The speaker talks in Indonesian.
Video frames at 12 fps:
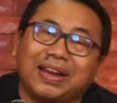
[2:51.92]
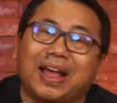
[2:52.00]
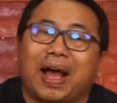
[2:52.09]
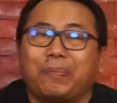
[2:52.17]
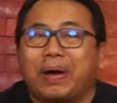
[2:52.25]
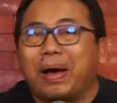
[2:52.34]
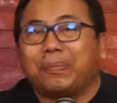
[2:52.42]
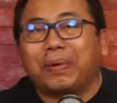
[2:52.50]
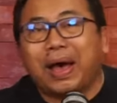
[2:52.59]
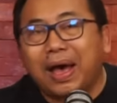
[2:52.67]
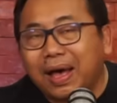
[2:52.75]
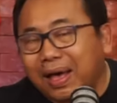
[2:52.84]
Ini apa
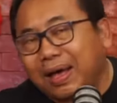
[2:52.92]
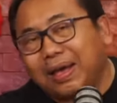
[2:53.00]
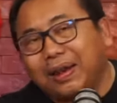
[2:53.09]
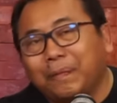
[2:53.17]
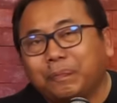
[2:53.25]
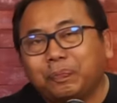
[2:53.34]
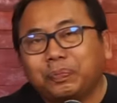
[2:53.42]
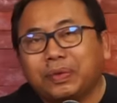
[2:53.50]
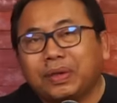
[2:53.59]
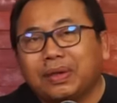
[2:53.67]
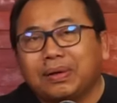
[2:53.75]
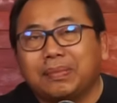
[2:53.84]
apa
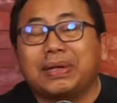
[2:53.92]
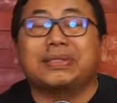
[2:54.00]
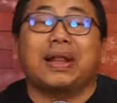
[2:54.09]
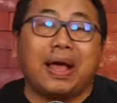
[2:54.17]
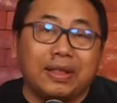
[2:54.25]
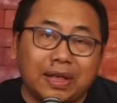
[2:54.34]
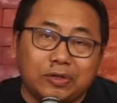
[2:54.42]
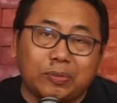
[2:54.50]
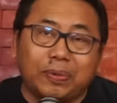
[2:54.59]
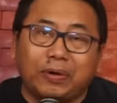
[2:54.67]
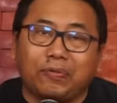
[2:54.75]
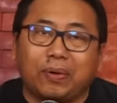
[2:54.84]
Masalahnya
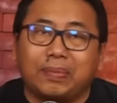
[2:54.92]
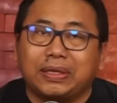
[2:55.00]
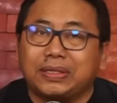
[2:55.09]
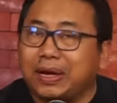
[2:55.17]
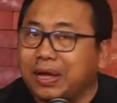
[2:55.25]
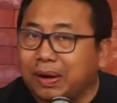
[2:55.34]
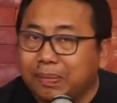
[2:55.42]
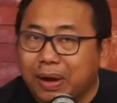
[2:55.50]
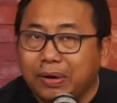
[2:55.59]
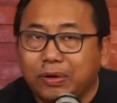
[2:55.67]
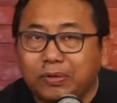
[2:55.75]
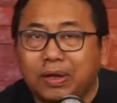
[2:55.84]
sumber informasi Ade
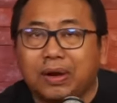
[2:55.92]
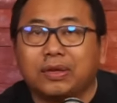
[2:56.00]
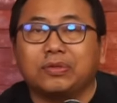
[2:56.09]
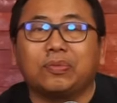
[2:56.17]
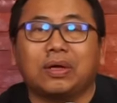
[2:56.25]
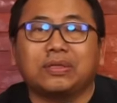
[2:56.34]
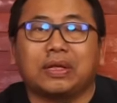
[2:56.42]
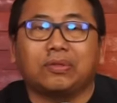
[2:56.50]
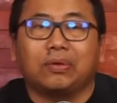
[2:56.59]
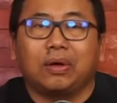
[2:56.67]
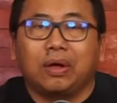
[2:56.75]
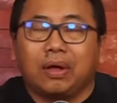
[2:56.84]
Armando itu adalah sebuah
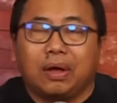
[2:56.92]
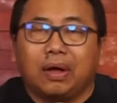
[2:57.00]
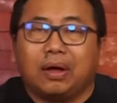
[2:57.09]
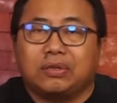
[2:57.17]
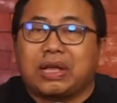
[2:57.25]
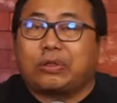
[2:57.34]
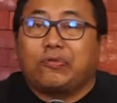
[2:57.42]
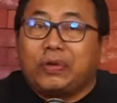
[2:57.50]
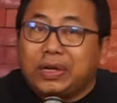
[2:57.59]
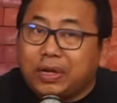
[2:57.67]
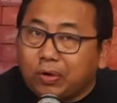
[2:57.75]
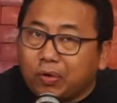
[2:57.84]
satu satu
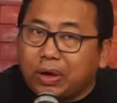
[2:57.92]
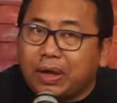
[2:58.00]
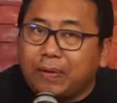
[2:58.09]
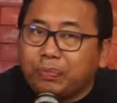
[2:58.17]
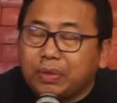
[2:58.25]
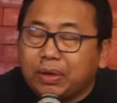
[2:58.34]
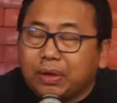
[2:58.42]
video ya,